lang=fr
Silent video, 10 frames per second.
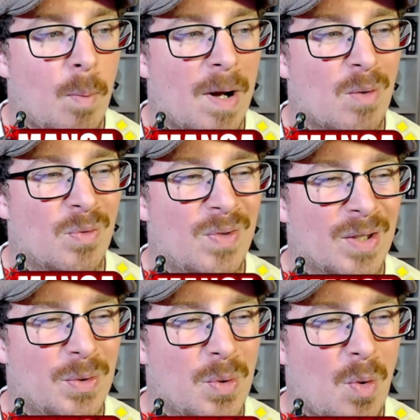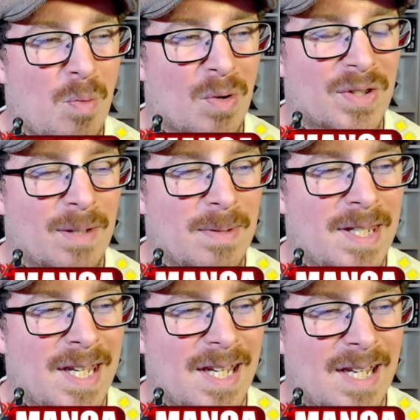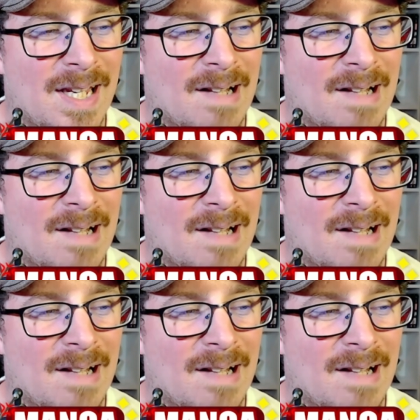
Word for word: Par contre, 22€ pour le tablier,